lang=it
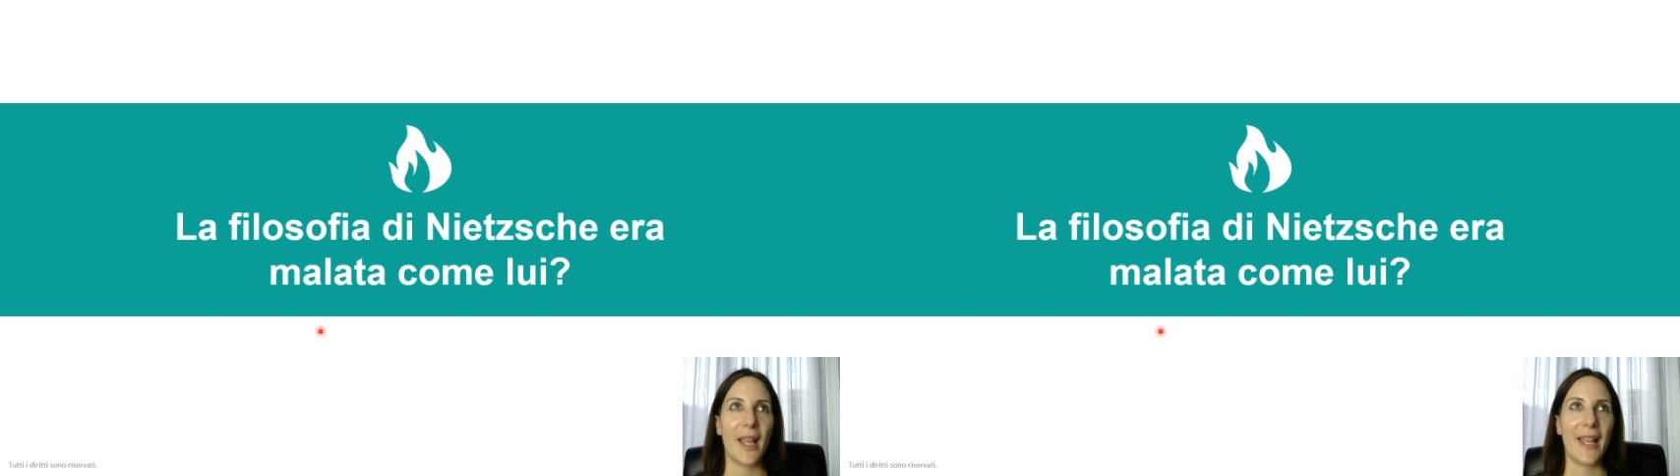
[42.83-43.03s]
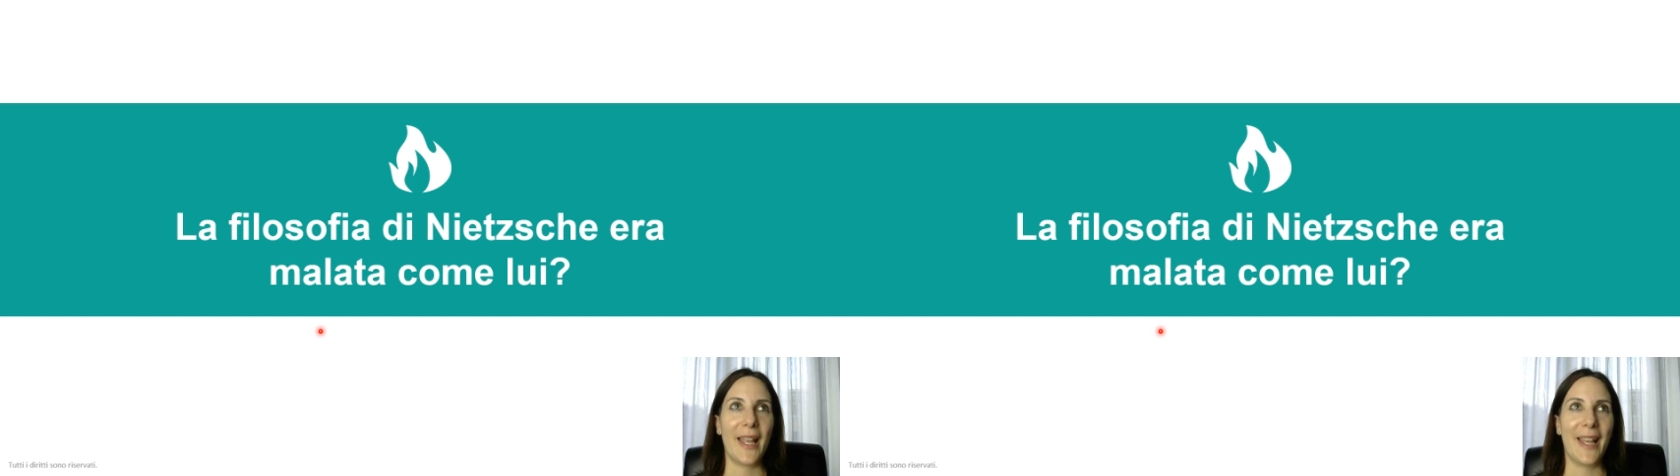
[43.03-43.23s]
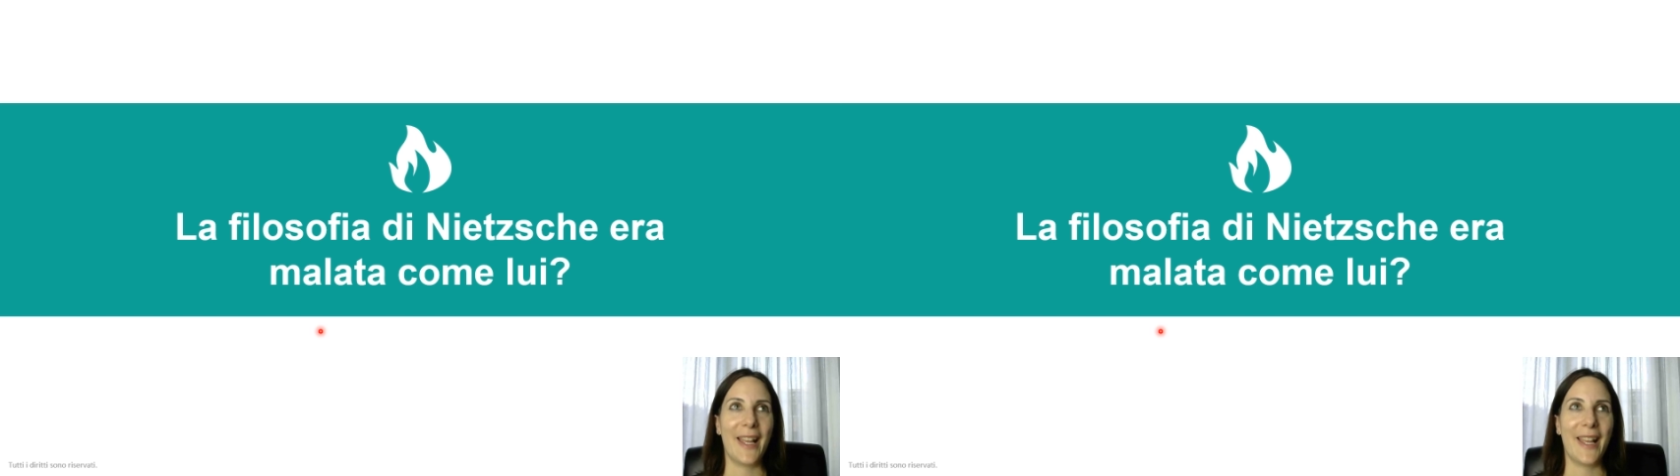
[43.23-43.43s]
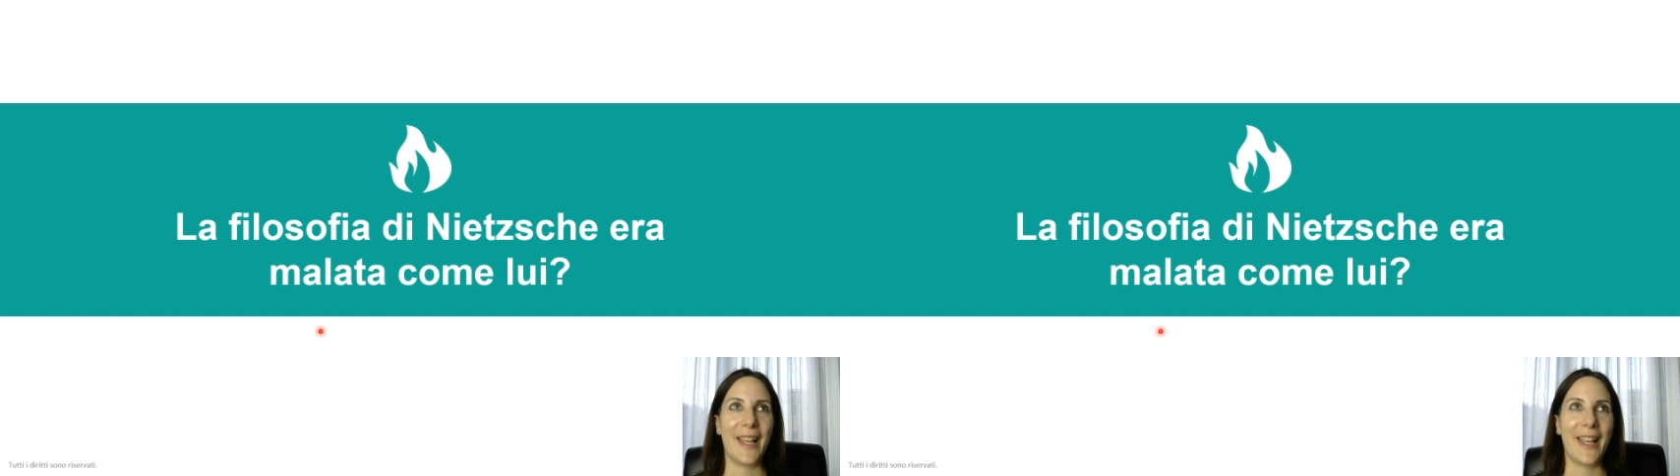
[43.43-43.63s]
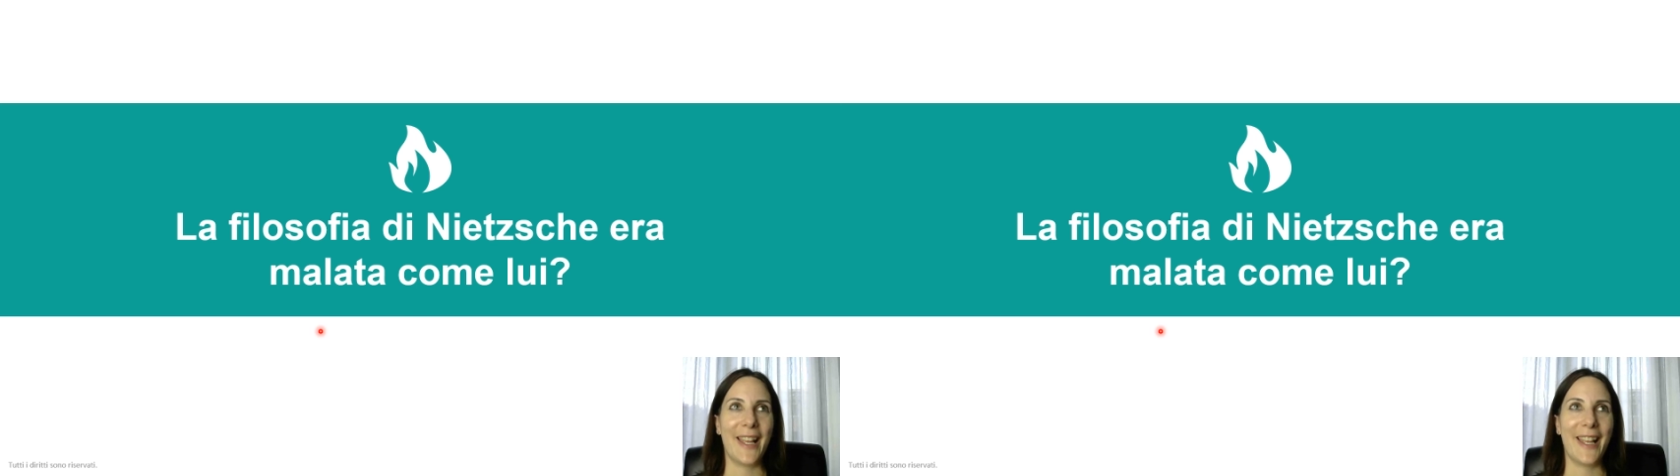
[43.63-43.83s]

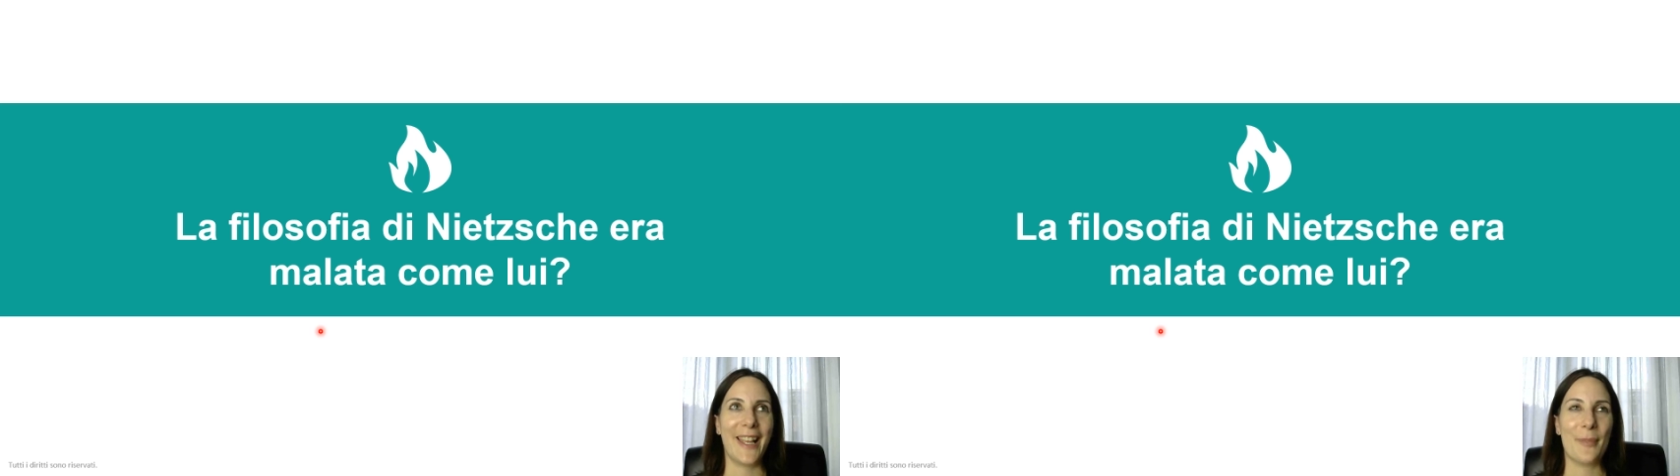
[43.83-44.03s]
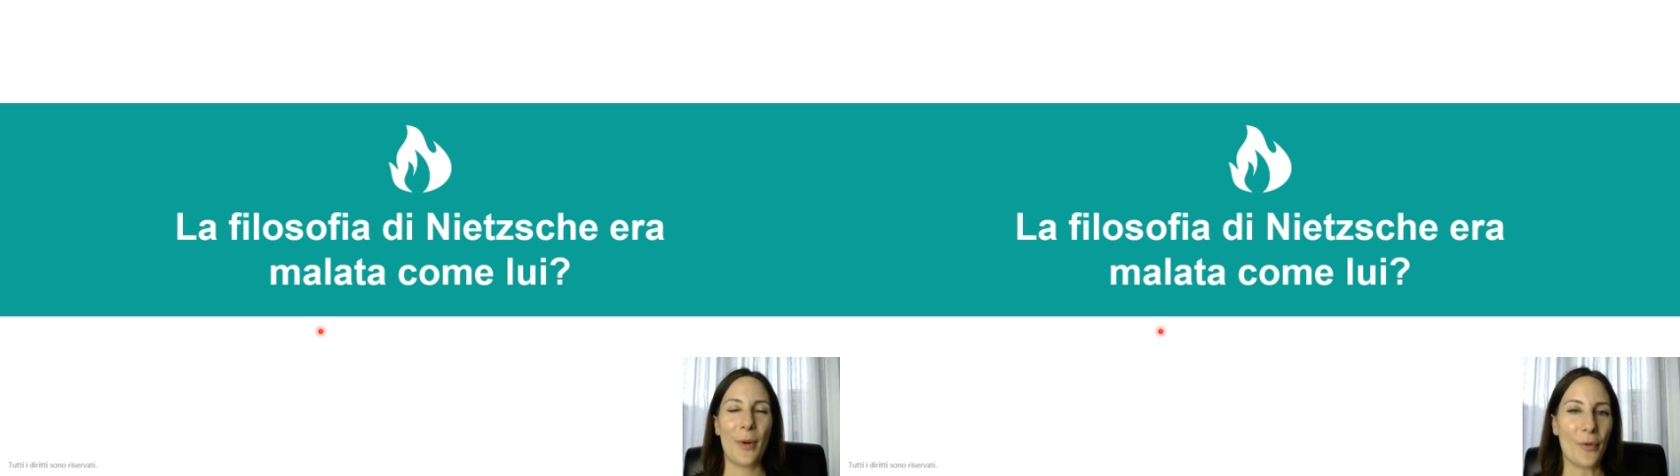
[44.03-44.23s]
eh, e poi lo